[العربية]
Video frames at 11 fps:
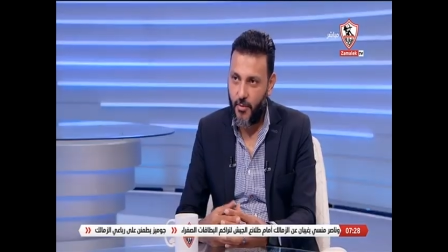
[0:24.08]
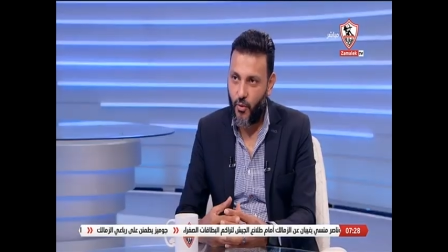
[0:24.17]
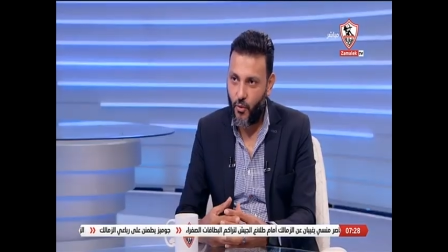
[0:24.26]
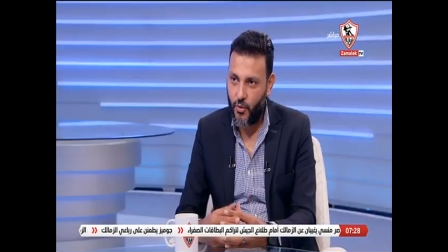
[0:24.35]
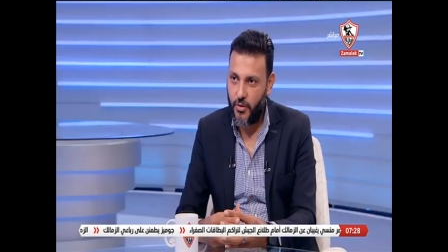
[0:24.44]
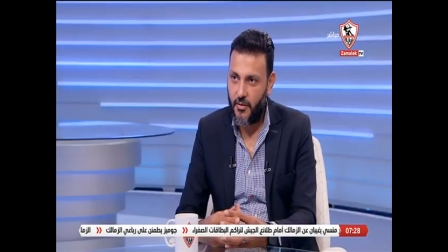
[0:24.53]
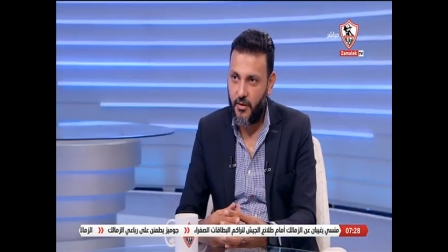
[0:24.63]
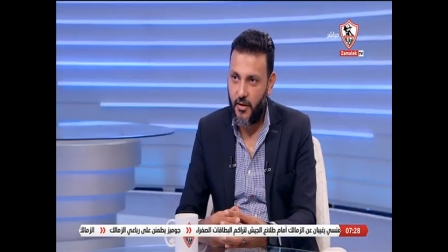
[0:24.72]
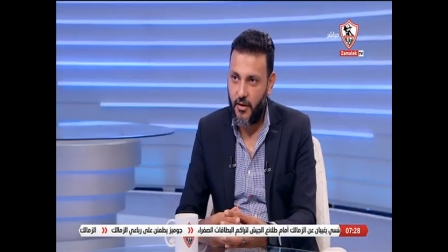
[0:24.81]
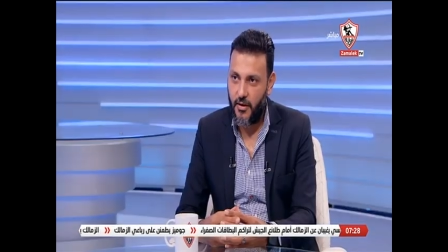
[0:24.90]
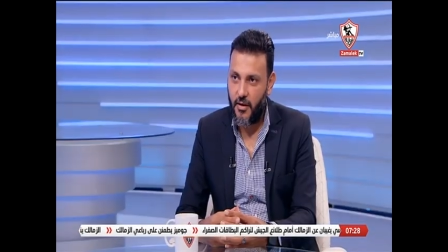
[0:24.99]
موجود
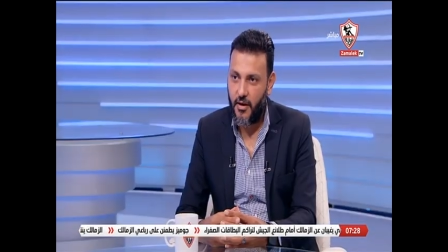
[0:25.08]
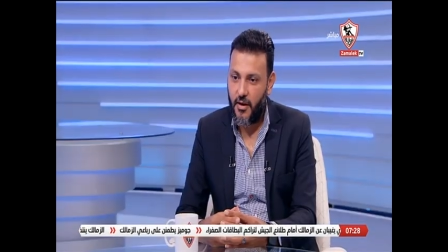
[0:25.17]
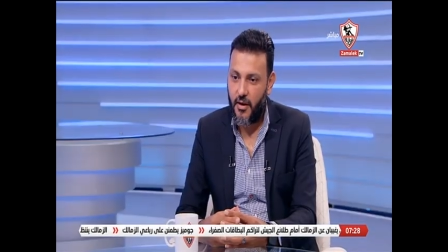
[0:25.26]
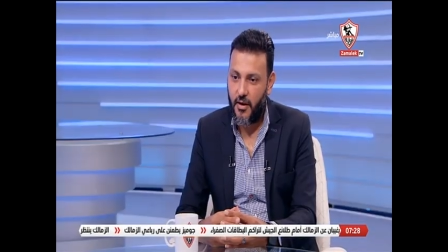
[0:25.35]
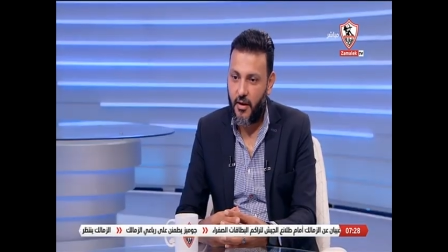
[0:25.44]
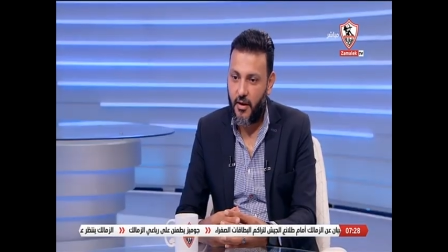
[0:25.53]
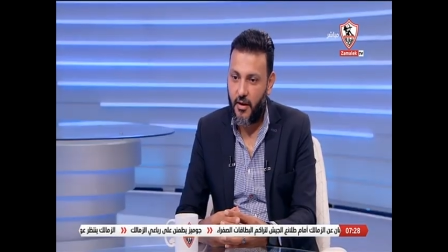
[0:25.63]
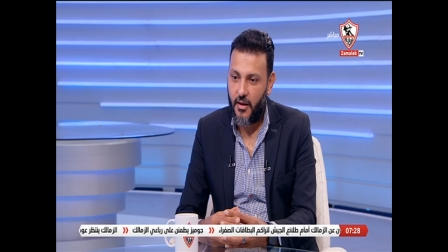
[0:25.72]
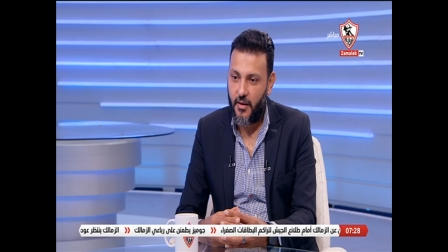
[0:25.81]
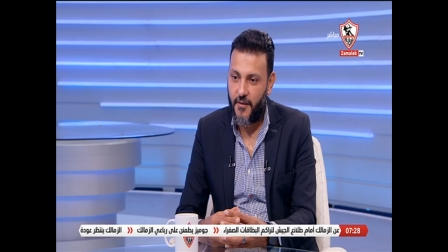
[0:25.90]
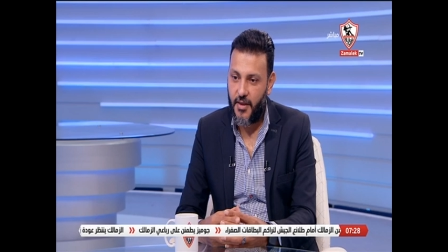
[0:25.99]

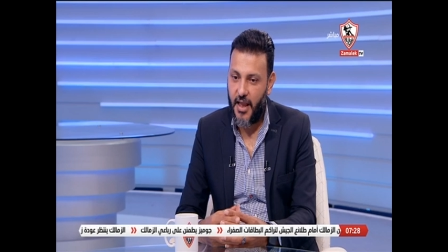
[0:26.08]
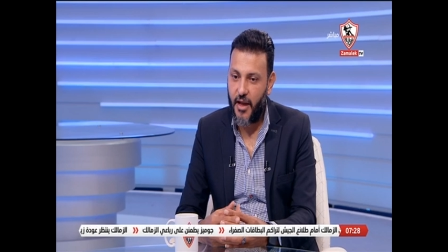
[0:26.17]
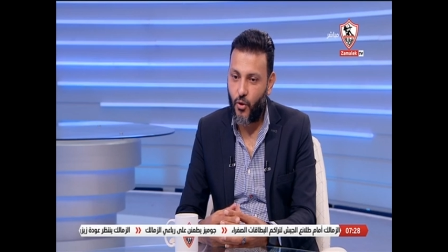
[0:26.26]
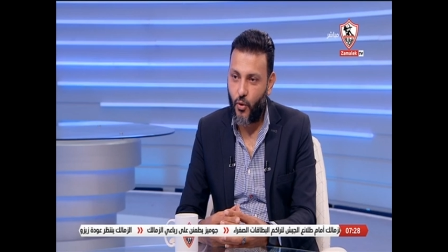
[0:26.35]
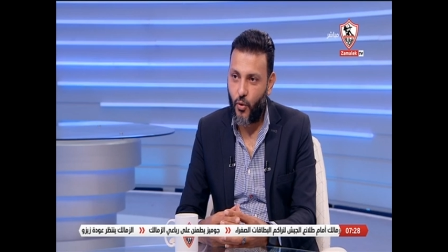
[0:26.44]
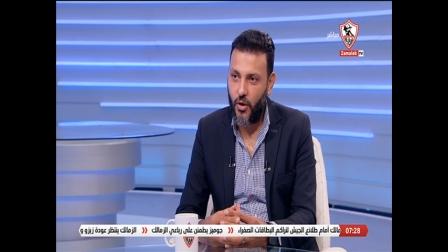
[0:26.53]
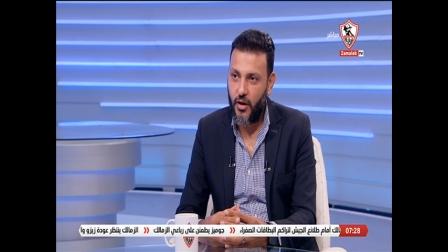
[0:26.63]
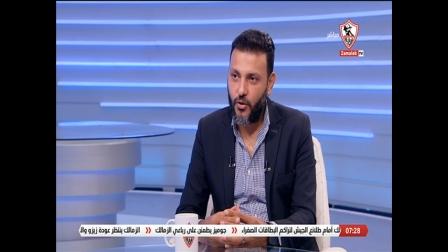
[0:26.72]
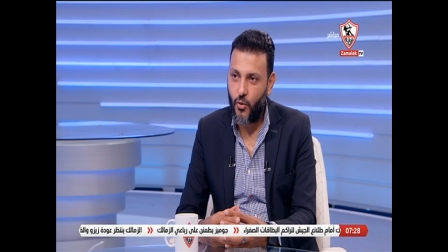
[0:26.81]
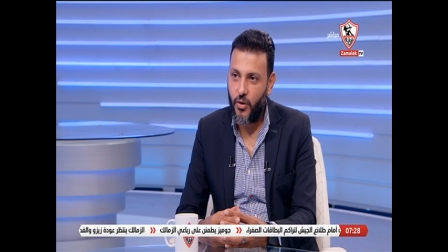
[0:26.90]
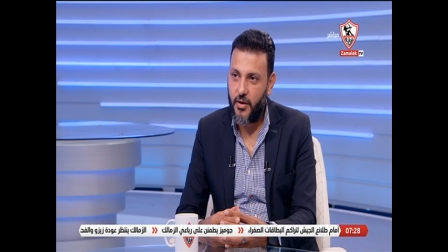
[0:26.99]
آه، في اتحاد الكوره
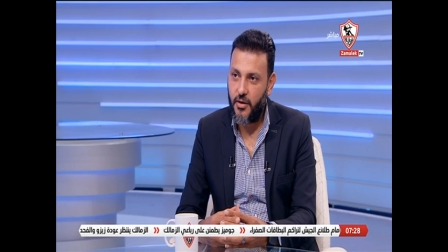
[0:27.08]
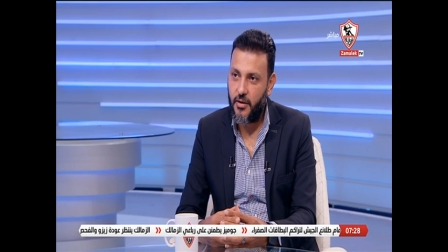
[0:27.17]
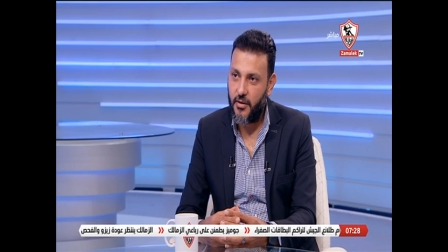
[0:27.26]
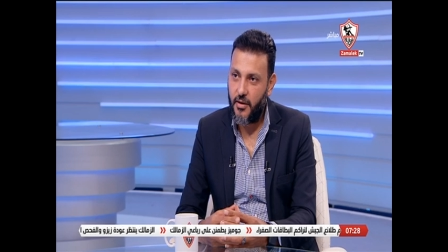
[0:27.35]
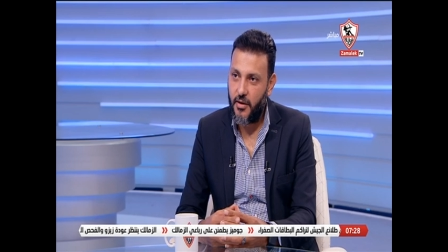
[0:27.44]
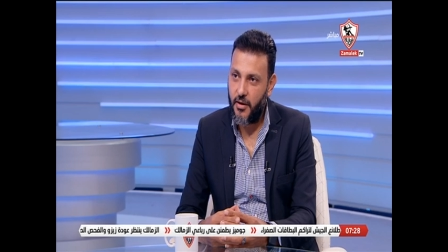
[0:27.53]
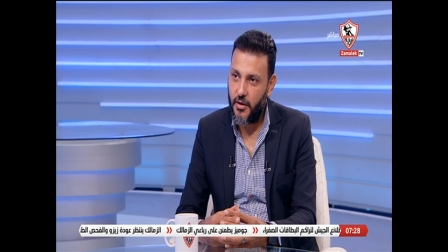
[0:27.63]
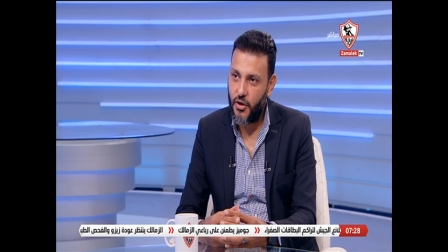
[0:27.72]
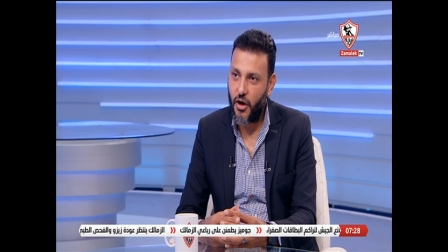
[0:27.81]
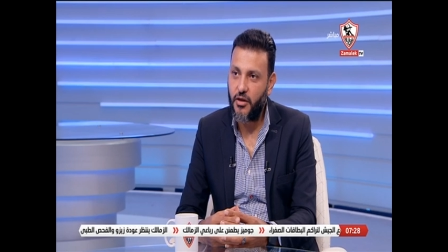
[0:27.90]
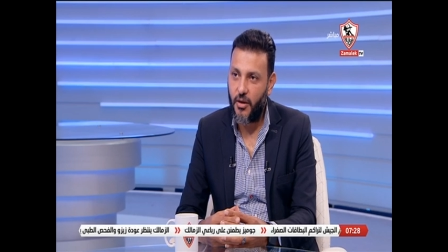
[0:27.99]
نعم. يكون
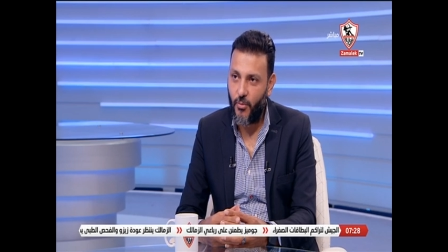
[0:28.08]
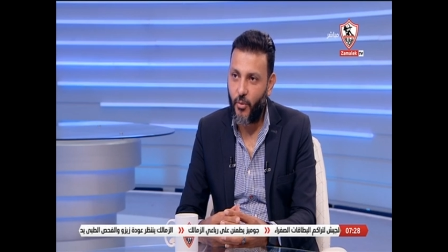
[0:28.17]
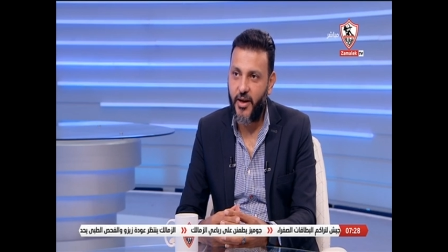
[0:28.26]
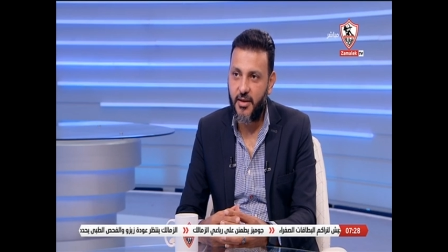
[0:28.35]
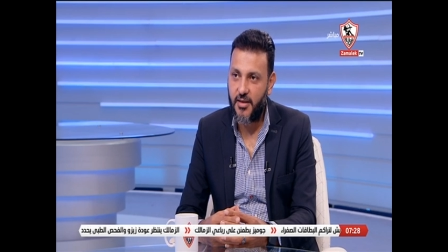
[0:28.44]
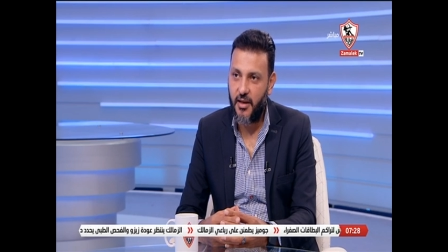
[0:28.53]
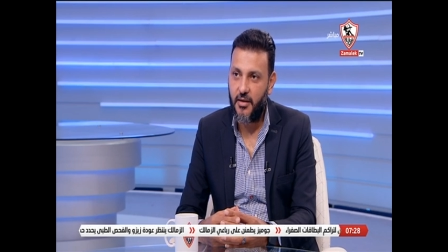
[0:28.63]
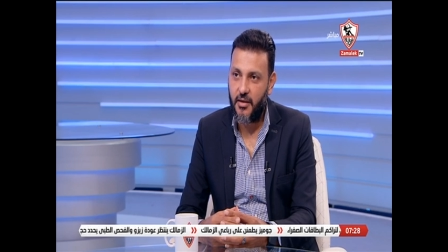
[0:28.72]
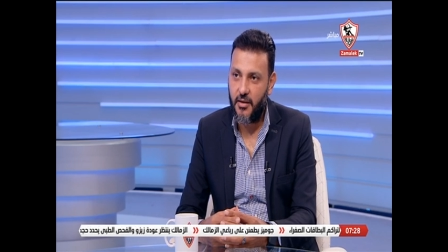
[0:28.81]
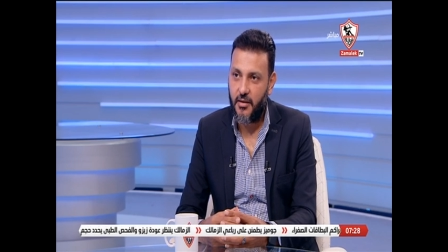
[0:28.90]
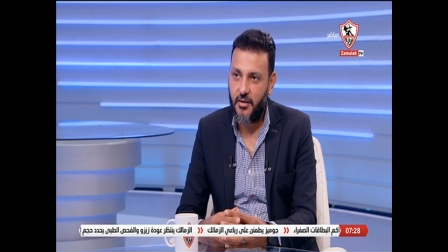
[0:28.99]
شرط الممارسه
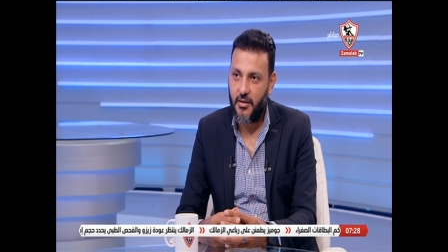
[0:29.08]
م.